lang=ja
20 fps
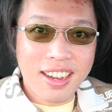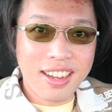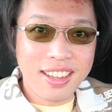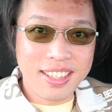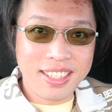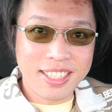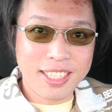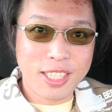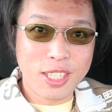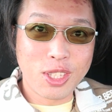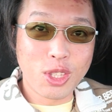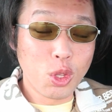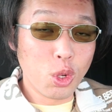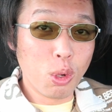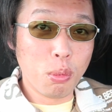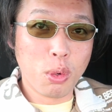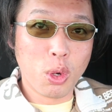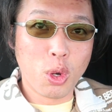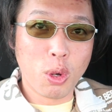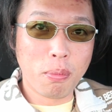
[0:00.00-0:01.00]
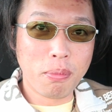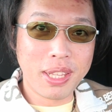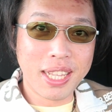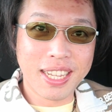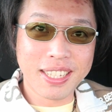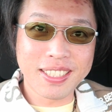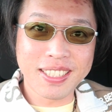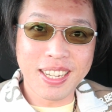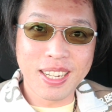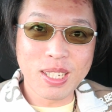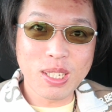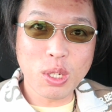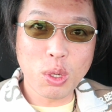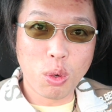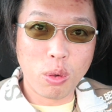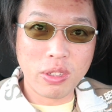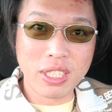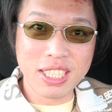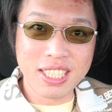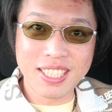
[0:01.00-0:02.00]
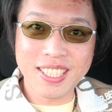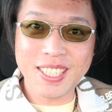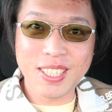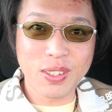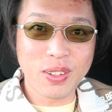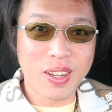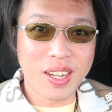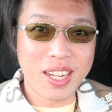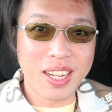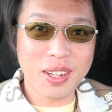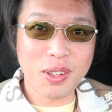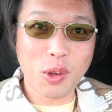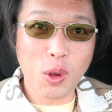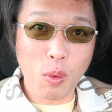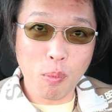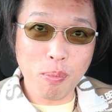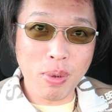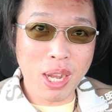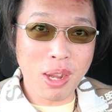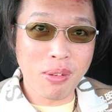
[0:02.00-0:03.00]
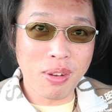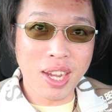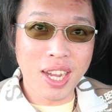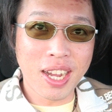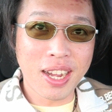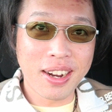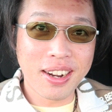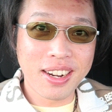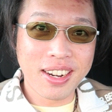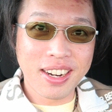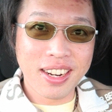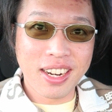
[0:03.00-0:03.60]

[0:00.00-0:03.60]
はい、どうも皆さん、こんにちは、こんばんは。